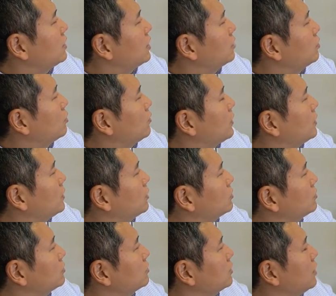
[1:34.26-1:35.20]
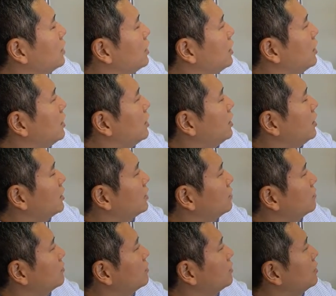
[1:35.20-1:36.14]
があるのパンタ君は
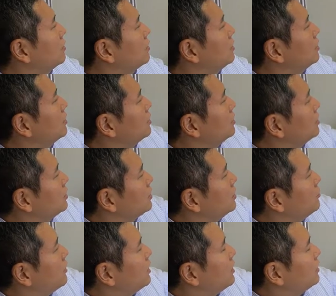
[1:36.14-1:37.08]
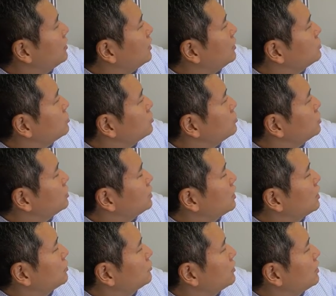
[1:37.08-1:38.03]
い今多重人
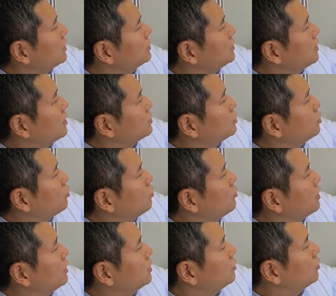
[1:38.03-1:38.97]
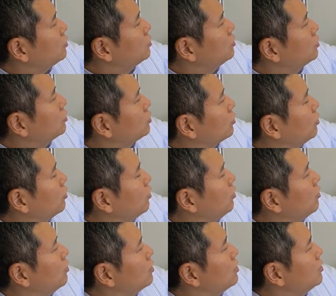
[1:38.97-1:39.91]
格がした懲役というの
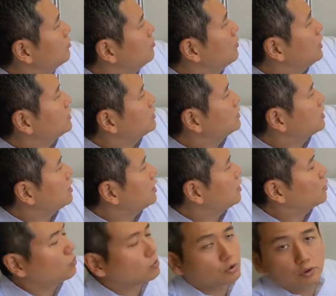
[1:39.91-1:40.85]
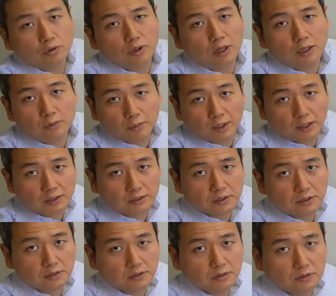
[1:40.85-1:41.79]
とまず禁錮というのがありま
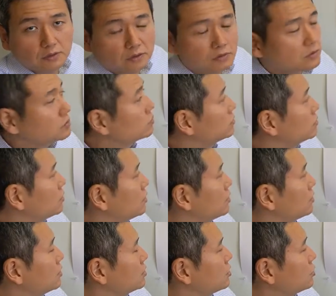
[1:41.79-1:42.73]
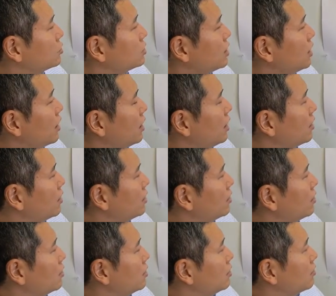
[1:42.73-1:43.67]
すそして
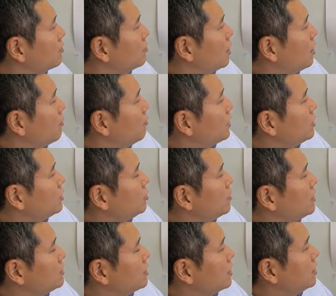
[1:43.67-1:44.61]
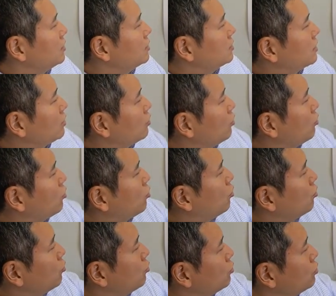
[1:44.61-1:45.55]
あんまり有名じゃないんですけど
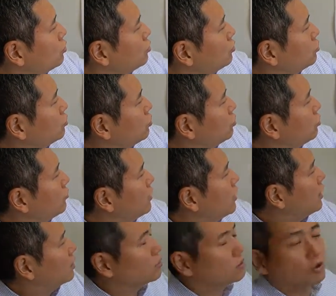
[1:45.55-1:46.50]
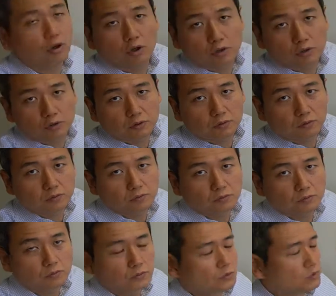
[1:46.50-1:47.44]
交流ていうのがあるよ
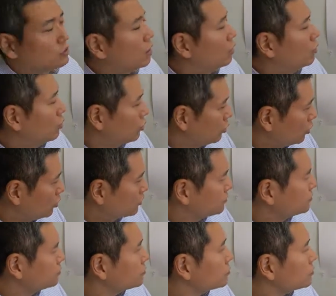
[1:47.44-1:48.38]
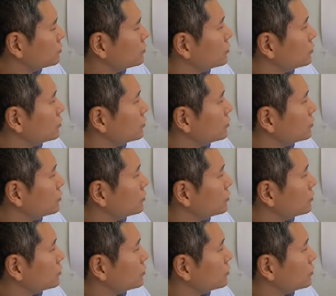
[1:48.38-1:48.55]
なるほど